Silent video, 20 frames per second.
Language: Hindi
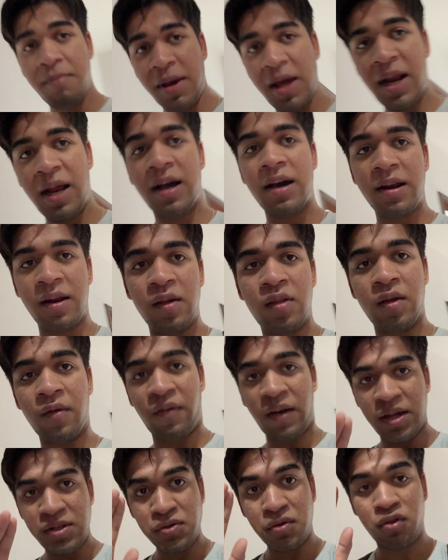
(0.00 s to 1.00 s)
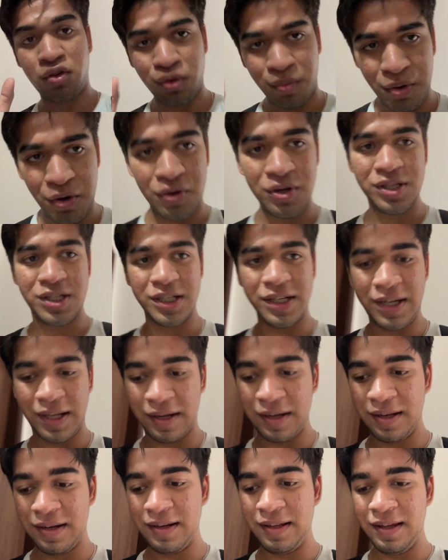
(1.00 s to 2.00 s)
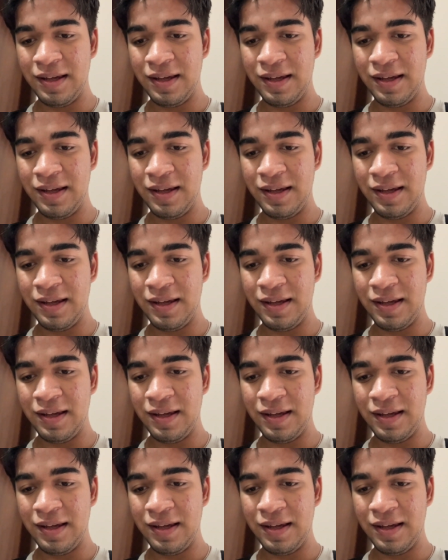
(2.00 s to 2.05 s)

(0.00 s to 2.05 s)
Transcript: मेरे घर की सफाई जो सुबह होनी चाहिए टेक्निकली